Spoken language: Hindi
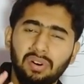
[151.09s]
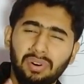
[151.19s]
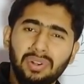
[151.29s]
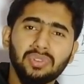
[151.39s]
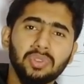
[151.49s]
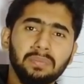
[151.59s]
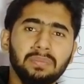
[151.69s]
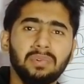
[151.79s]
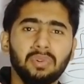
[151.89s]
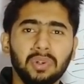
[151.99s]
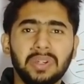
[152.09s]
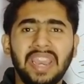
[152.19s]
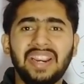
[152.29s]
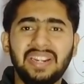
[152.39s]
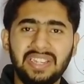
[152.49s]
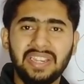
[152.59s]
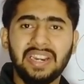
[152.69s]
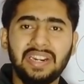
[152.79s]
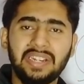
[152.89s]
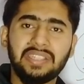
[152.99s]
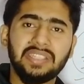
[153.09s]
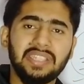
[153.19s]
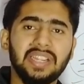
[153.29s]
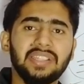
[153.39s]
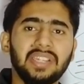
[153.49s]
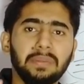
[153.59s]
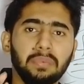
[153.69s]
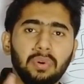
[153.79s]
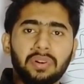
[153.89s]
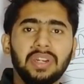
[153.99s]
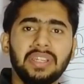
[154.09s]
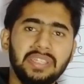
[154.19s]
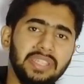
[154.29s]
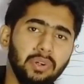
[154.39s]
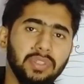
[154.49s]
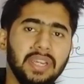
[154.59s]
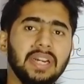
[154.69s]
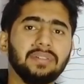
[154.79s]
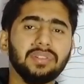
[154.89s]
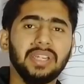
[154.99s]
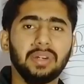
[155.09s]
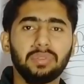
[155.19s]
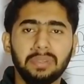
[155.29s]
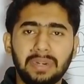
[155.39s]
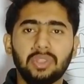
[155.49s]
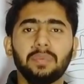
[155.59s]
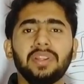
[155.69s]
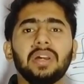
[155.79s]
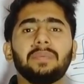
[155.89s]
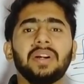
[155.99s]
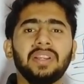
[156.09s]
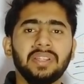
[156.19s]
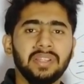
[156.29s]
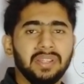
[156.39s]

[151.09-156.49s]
और जो लोग गारंटी गारंटी देते रहते हैं ना बोल रहे हैं कि ये हो जाएगा हो जाएगा उनकी बातों में ना पढ़ें